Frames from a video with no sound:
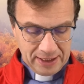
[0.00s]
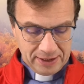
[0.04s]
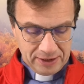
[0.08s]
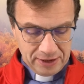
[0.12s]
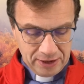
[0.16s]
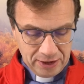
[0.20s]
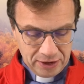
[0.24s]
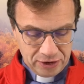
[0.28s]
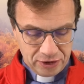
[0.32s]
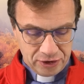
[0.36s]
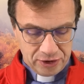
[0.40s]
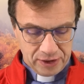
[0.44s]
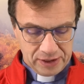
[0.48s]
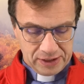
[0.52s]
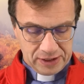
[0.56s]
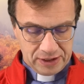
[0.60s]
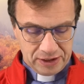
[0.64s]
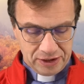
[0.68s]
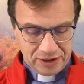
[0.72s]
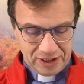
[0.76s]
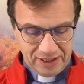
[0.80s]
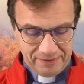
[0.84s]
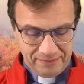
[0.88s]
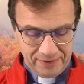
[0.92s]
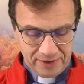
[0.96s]
niż
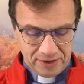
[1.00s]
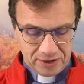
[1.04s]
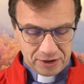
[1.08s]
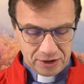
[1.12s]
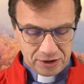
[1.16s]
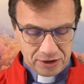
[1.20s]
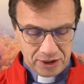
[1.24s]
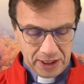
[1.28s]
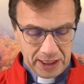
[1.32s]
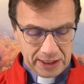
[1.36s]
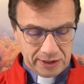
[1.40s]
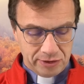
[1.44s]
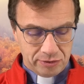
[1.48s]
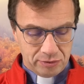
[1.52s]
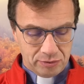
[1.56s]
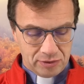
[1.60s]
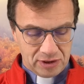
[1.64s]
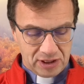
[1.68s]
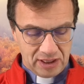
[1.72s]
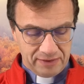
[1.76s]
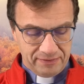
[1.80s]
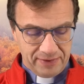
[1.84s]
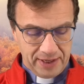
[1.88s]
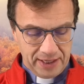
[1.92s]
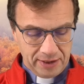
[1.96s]
z
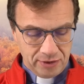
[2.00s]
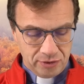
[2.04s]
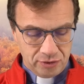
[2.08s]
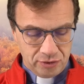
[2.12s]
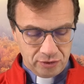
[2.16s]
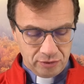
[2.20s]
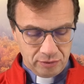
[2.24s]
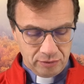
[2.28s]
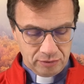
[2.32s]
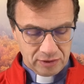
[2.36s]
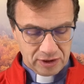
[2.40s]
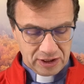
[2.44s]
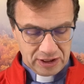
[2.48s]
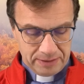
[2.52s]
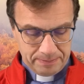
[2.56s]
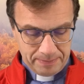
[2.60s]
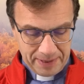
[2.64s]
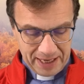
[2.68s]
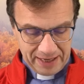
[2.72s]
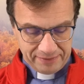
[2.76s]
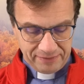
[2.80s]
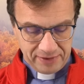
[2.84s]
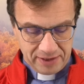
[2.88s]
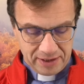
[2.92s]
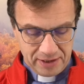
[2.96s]
99
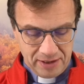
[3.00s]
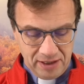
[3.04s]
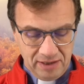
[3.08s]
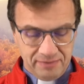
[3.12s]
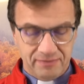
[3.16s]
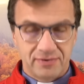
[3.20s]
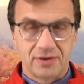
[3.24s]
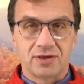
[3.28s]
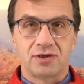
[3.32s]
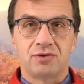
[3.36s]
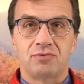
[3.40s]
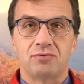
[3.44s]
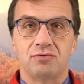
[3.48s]
sprawiedliwych,